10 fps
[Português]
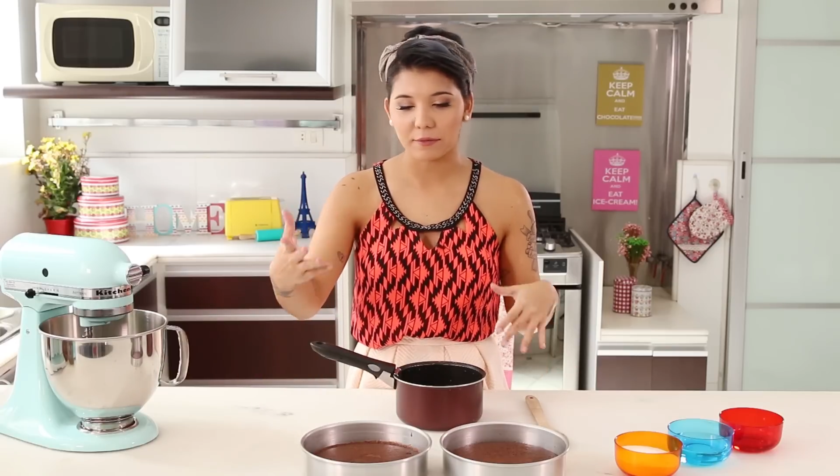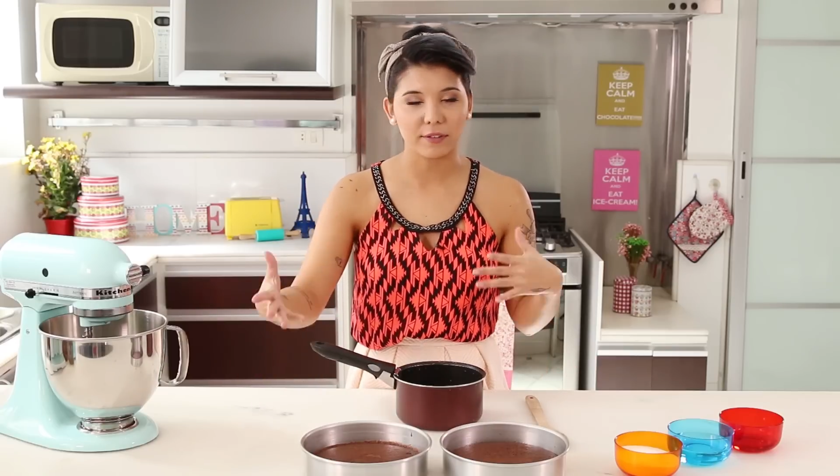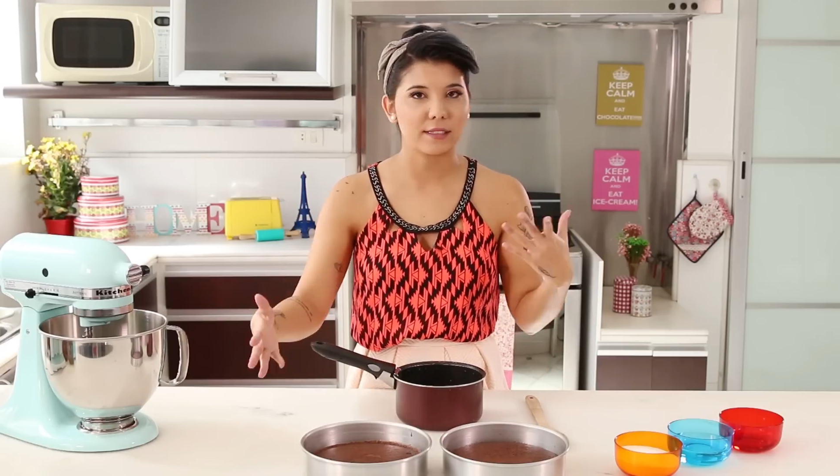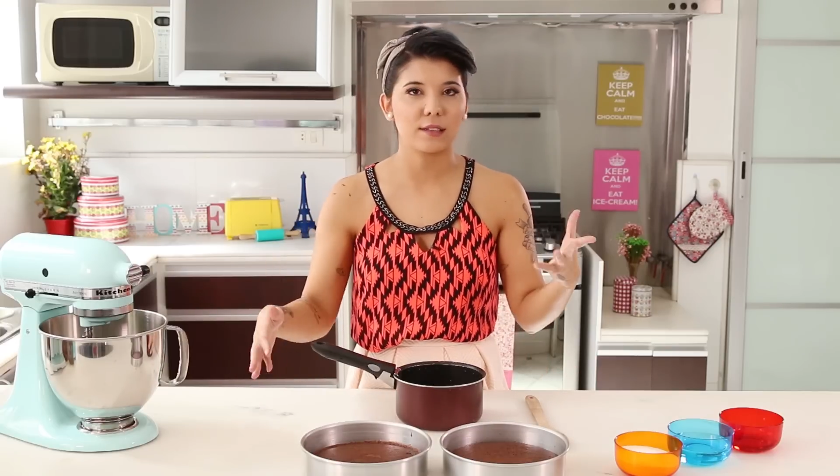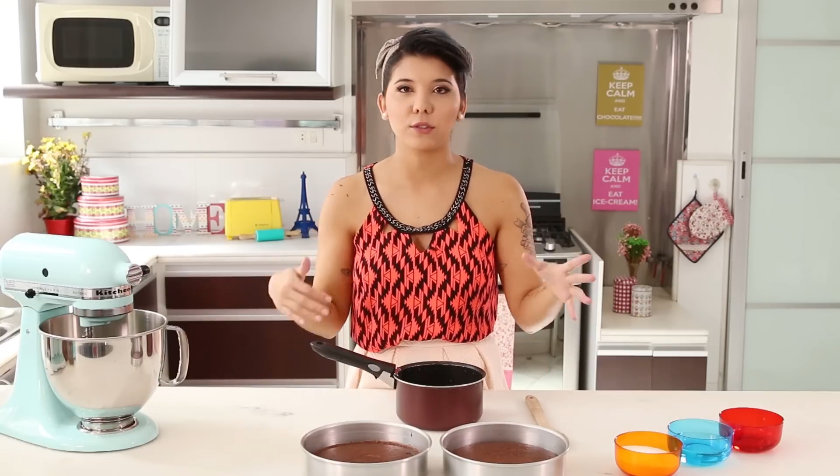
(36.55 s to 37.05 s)

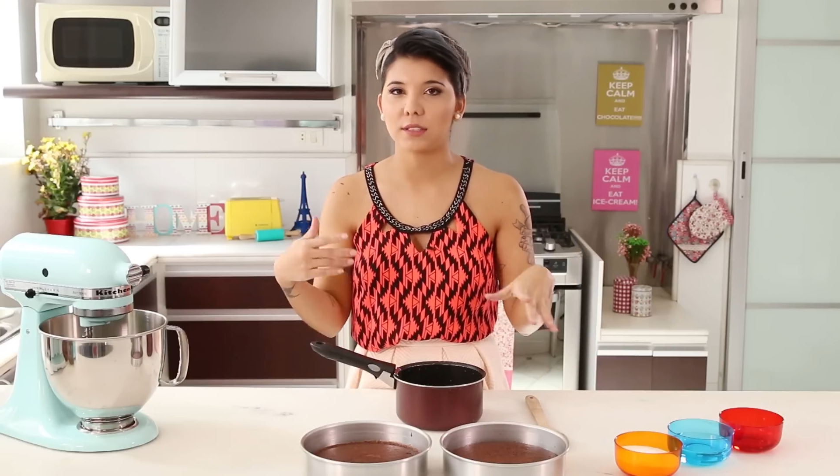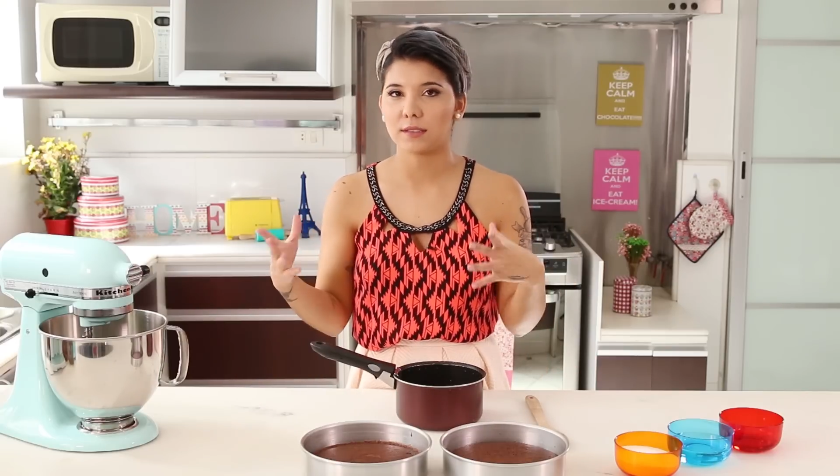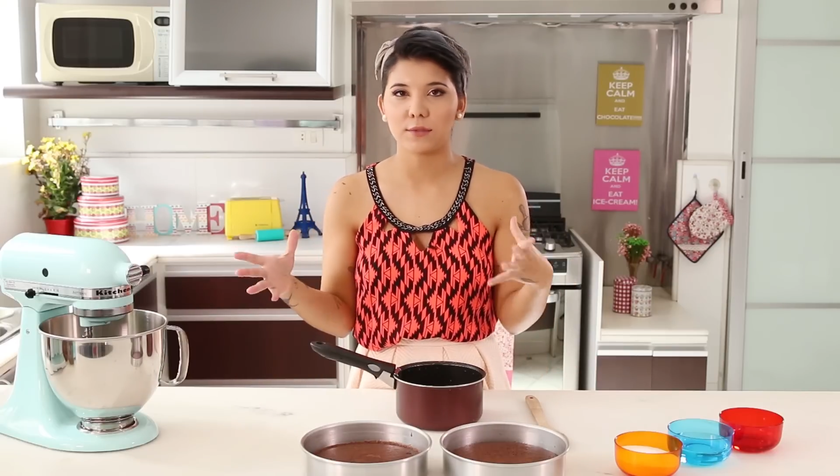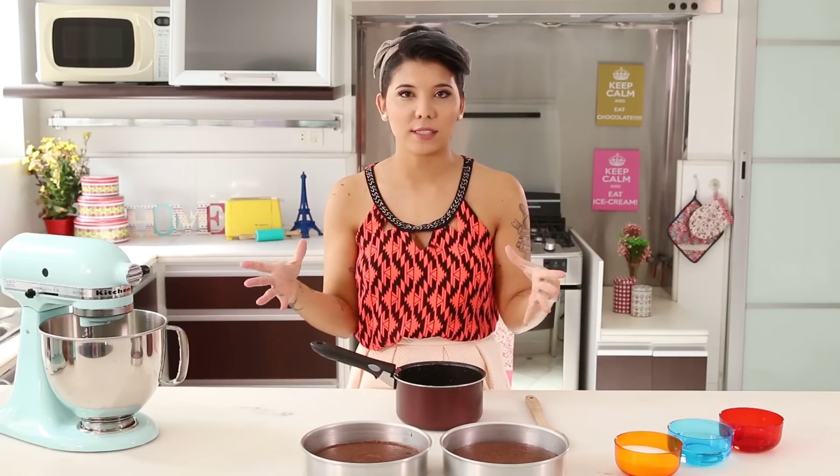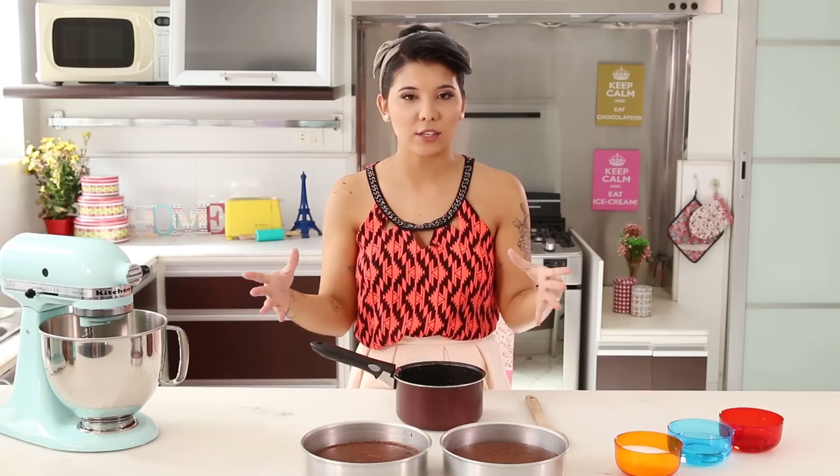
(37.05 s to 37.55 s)
fazer outras
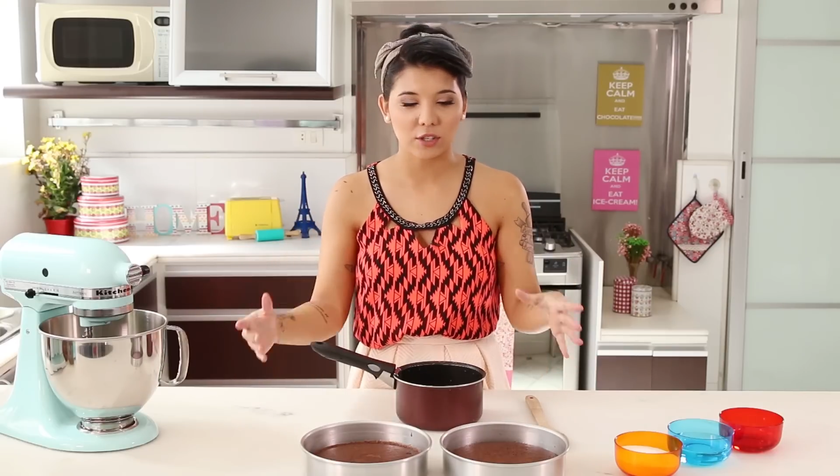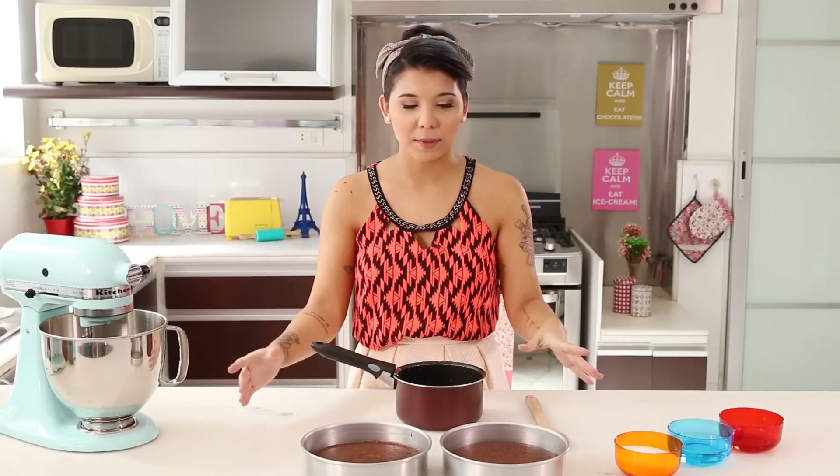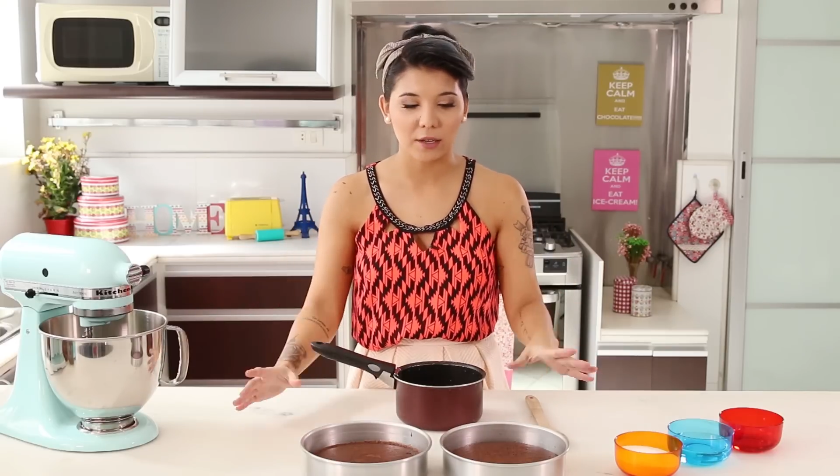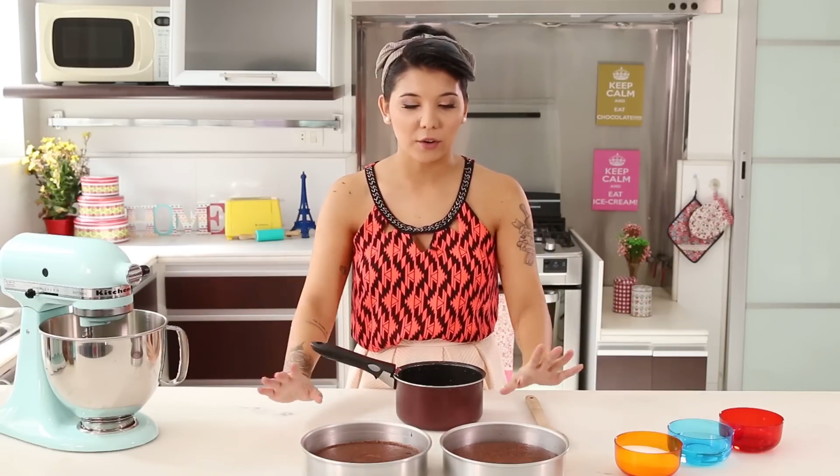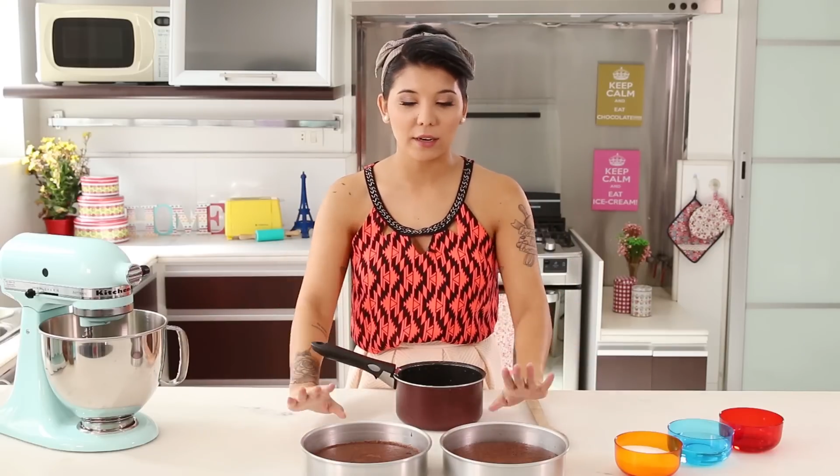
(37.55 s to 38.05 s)
que você acha
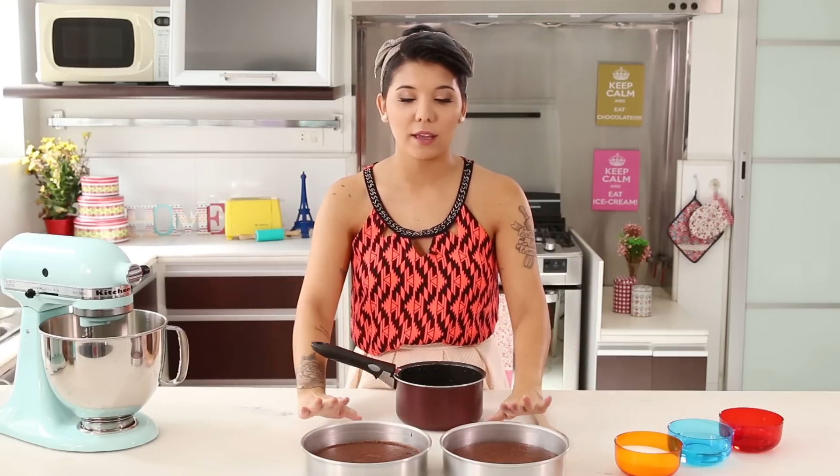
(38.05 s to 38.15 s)
melhor.